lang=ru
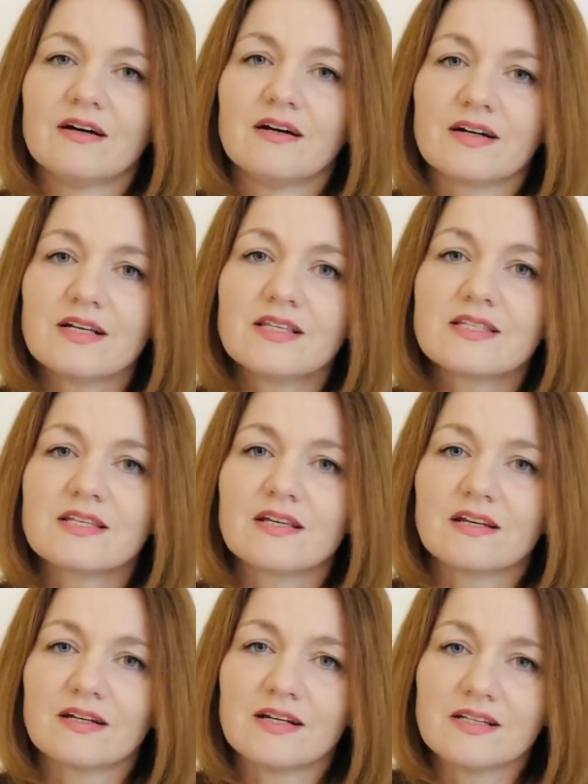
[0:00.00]

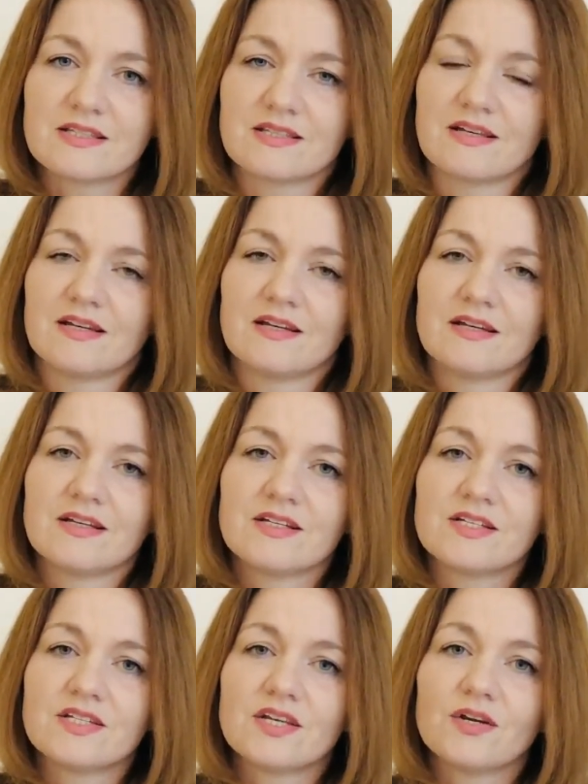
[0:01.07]
рыцарь-рыцарь,
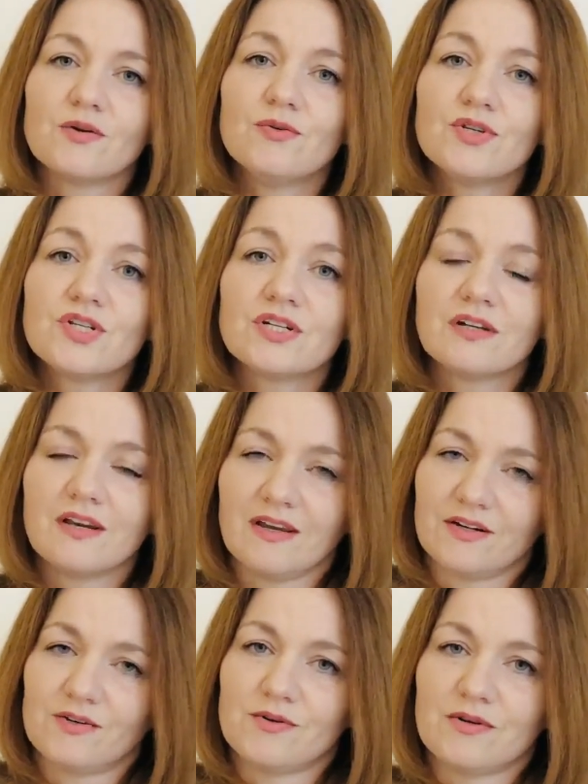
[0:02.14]
стерегущий
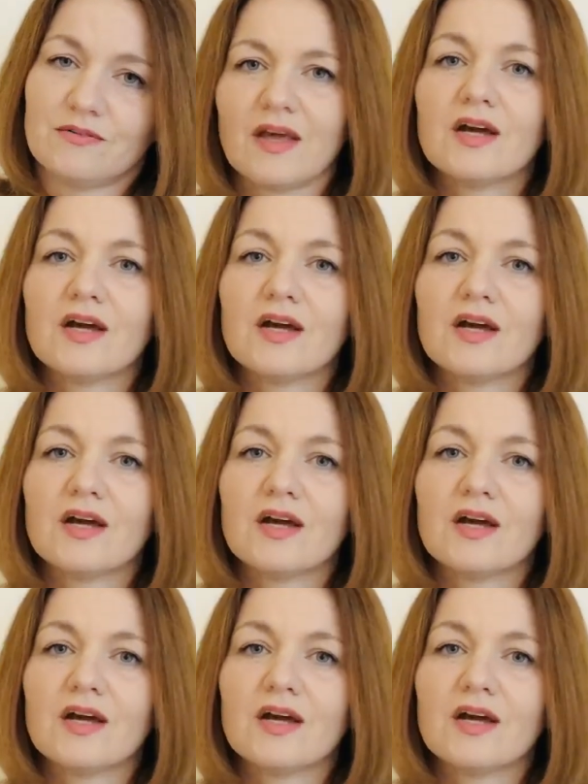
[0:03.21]
реку».